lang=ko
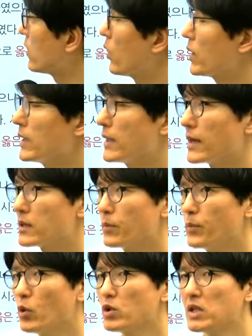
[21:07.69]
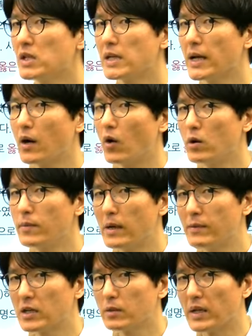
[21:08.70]
여기에 따라서 표시이자가
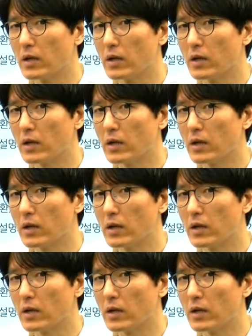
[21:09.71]
얼마만큼 될